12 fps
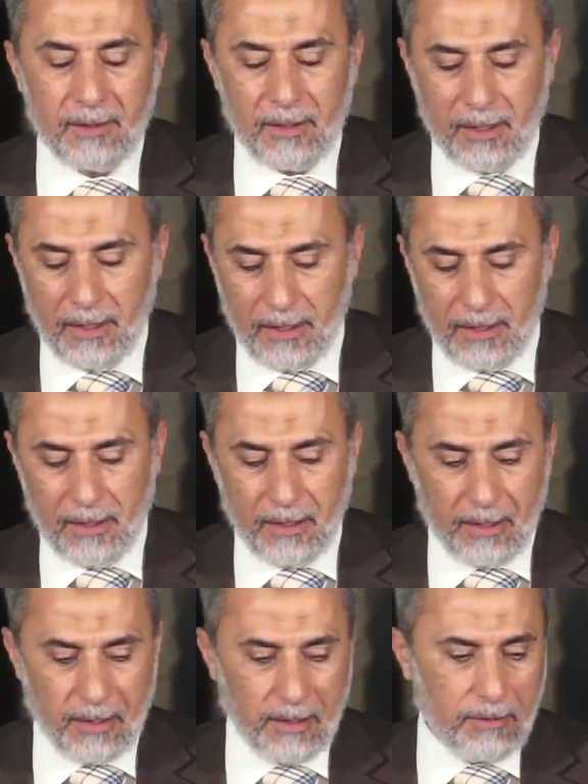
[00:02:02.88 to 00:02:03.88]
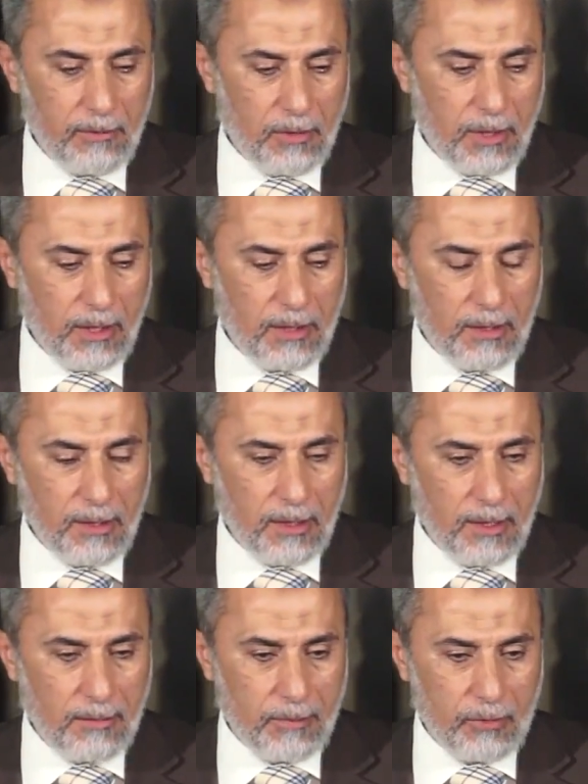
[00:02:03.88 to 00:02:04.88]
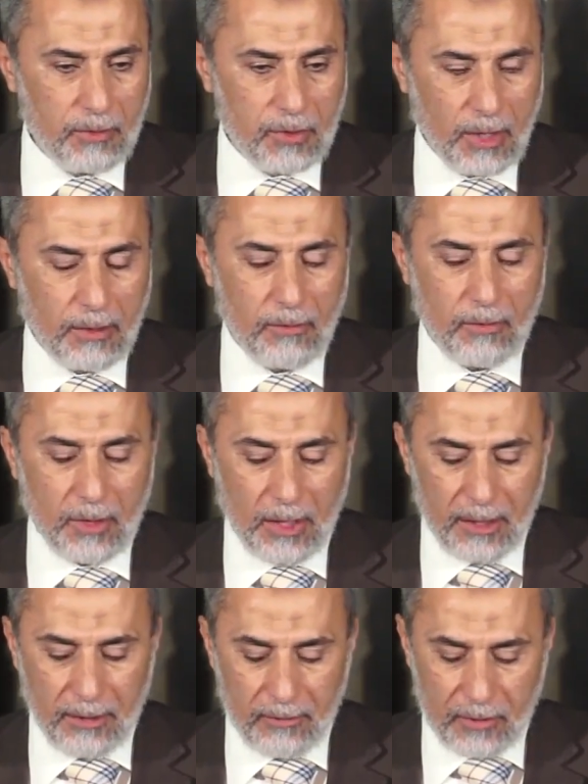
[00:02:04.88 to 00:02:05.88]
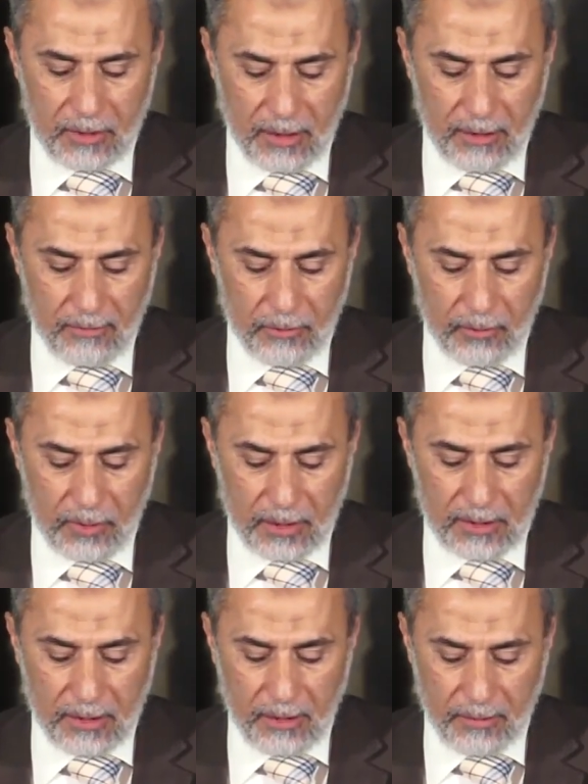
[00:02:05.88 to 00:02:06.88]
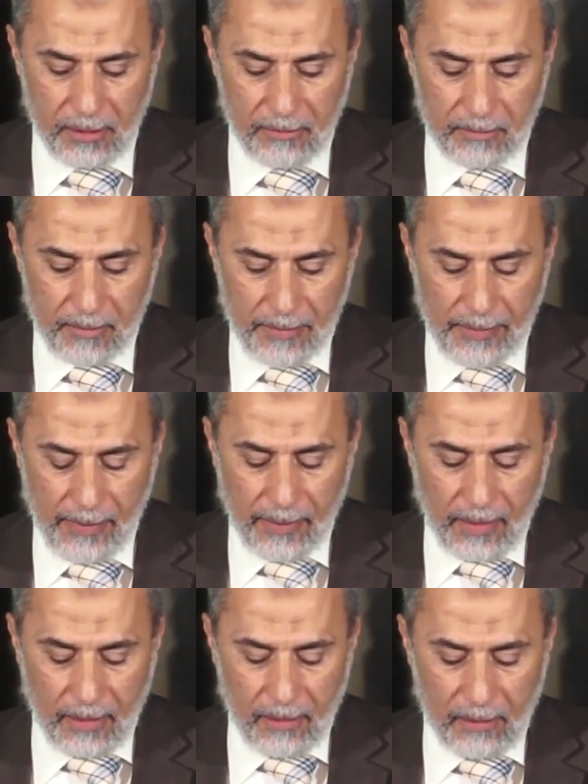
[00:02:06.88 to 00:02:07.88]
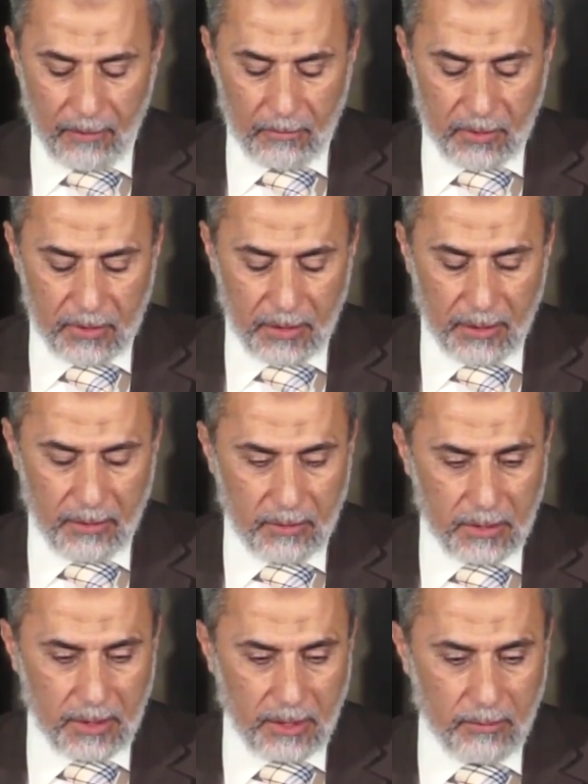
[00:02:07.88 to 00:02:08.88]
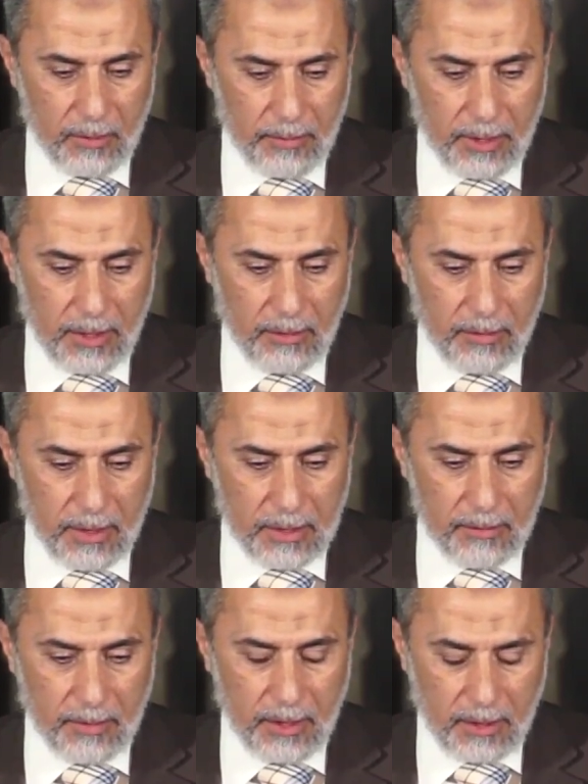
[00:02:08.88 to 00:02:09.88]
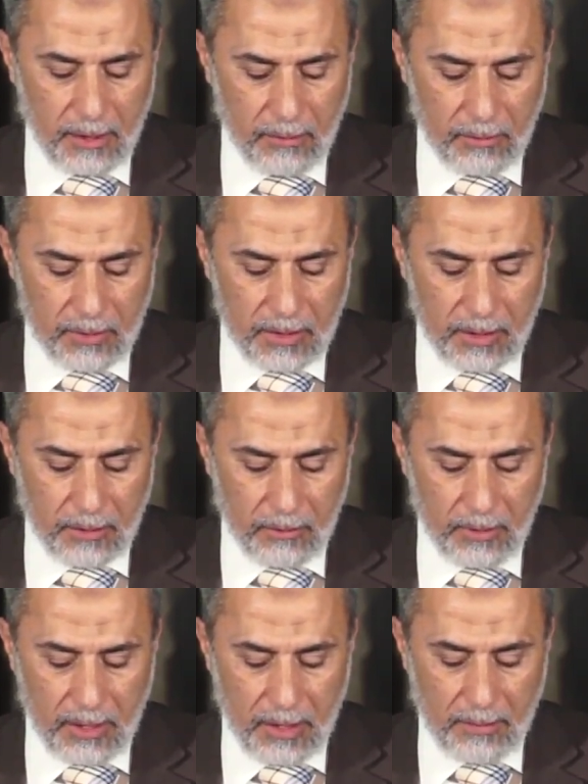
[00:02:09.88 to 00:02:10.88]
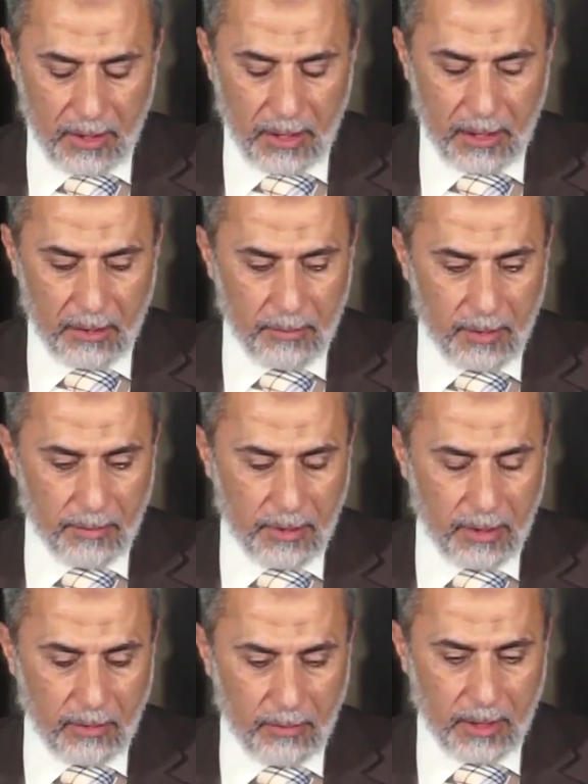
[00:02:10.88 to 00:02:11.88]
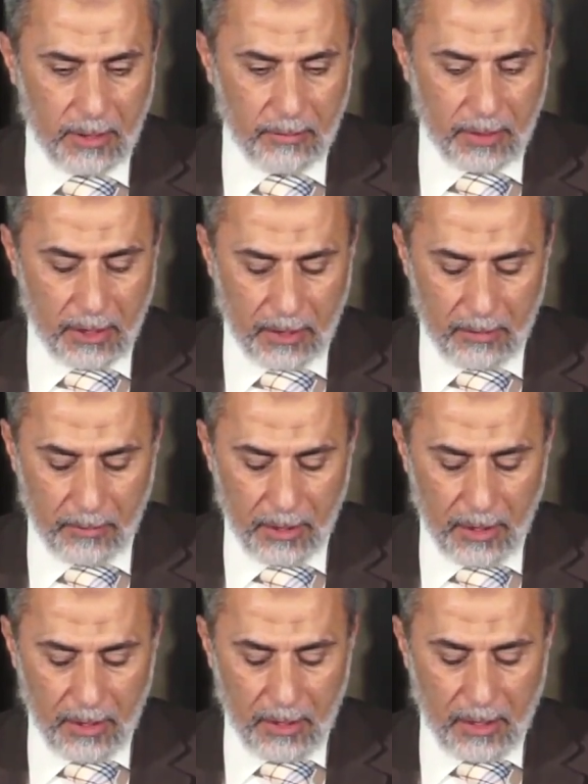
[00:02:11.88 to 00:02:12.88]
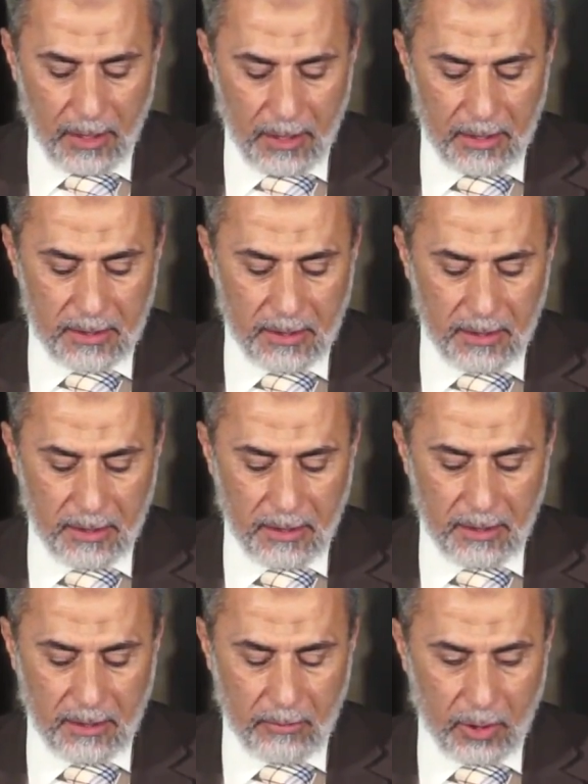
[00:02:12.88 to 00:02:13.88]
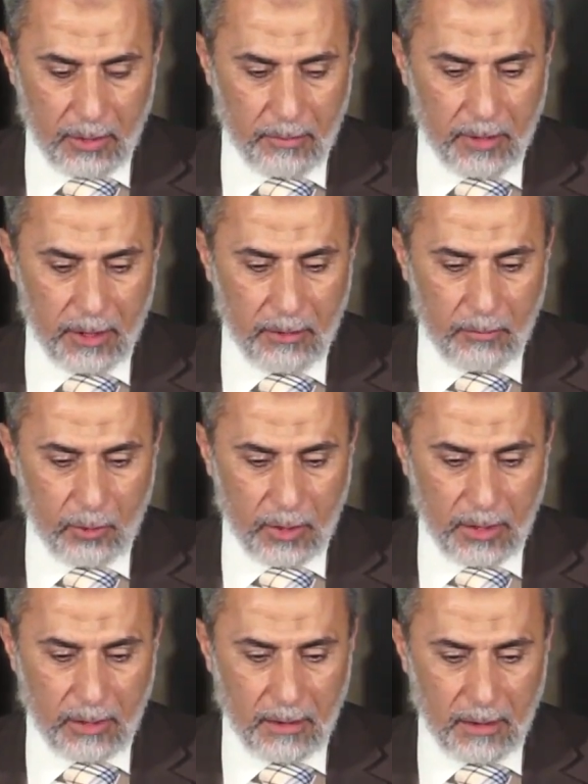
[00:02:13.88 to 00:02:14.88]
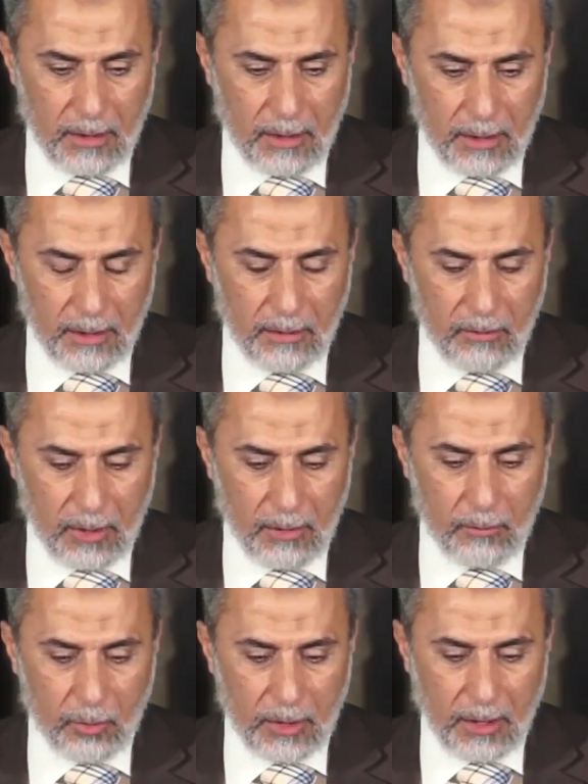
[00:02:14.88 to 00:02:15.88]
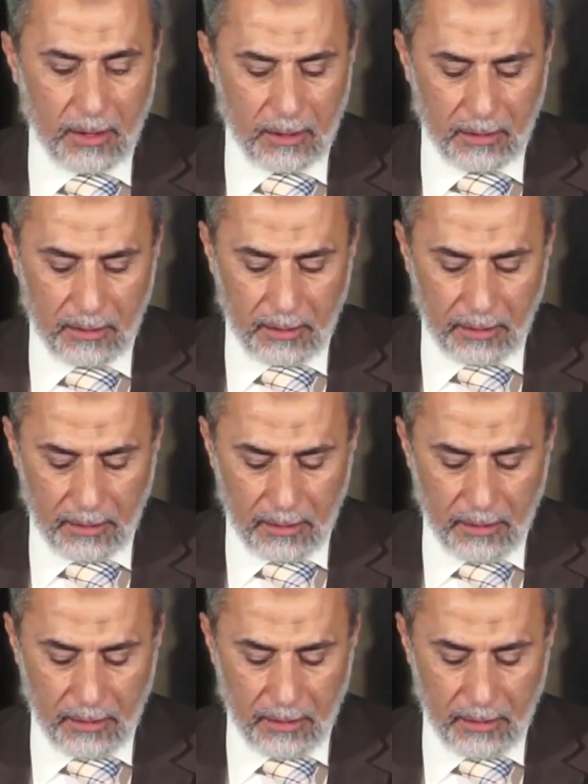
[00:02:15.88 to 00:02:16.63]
يا أيها الذين آمنوا صلوا عليه وسلموا تسليما اللهم صل وسلم وبارك بأسمائك الحسنى كلها ما علمنا منها وما لم نعلم على سيدنا محمد المتخلق والمتحقق